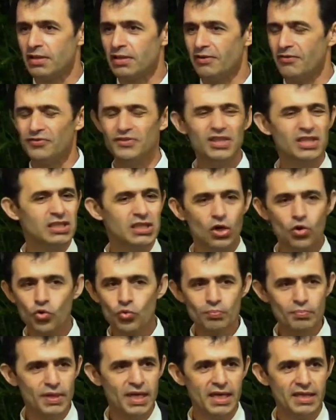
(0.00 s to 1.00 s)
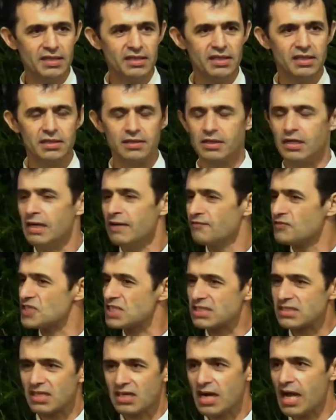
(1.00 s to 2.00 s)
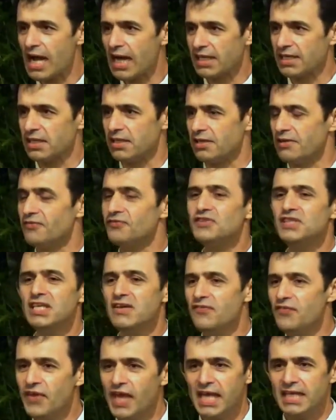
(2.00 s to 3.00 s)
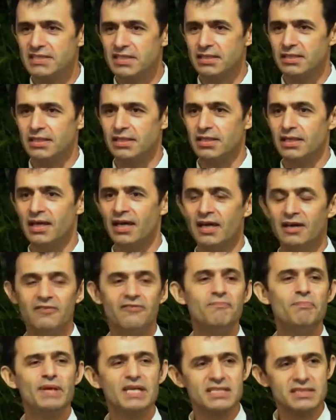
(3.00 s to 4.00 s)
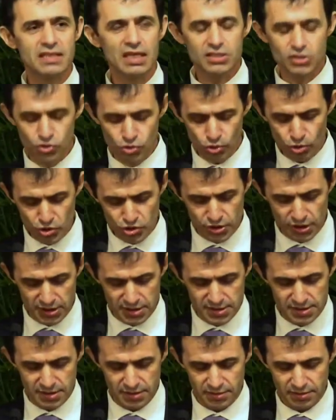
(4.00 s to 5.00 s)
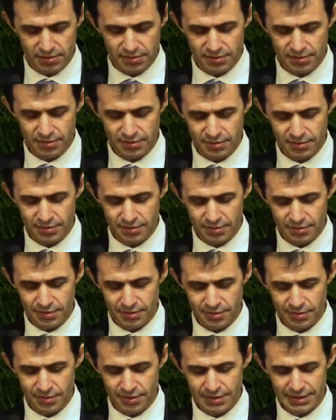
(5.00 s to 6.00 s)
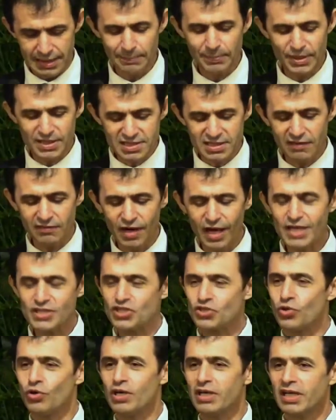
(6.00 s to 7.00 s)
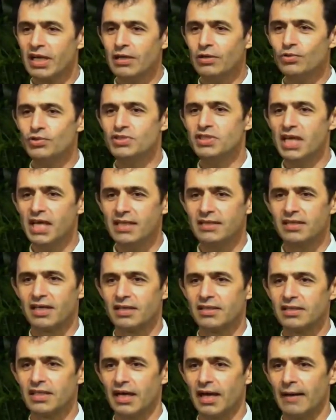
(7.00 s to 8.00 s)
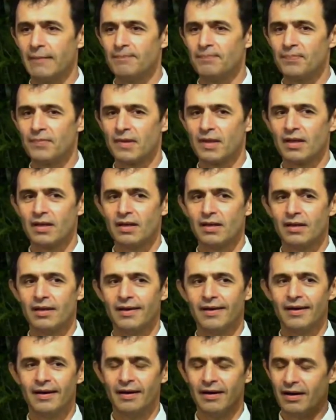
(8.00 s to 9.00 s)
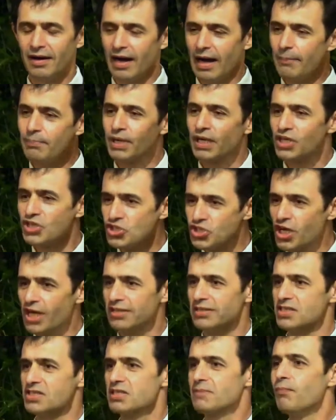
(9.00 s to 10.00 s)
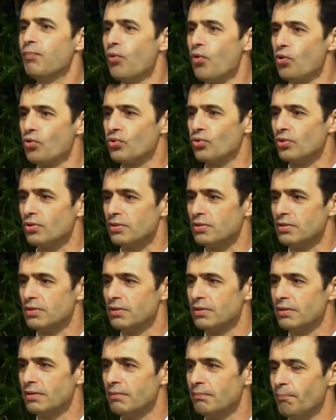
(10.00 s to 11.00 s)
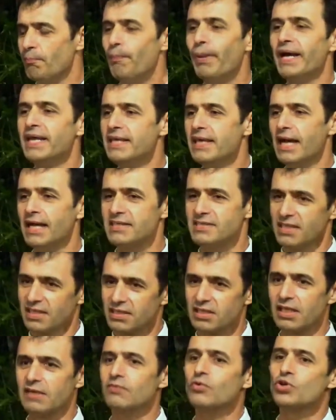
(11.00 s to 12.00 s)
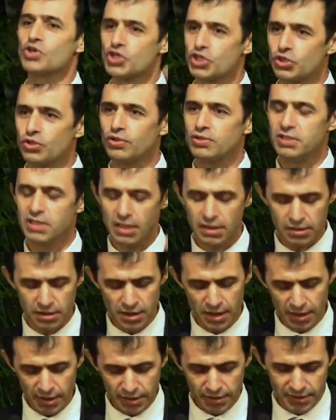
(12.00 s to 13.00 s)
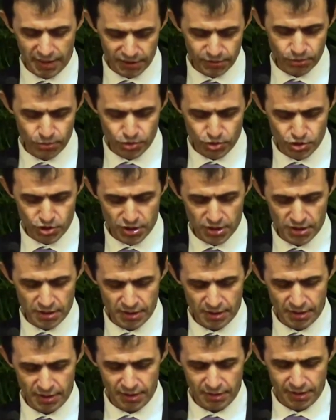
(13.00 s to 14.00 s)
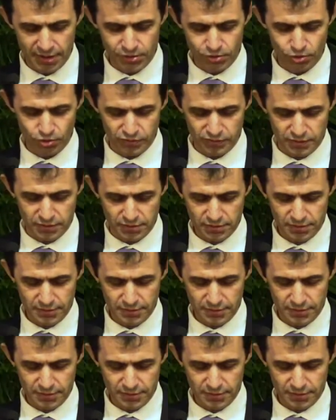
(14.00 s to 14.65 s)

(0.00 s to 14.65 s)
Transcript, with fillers: в недоумении, в страхе, в неведении, в безнадежности? Я представляю, сколько людей тогда обращалось к Богу, боясь от того, что день грядущий готовит.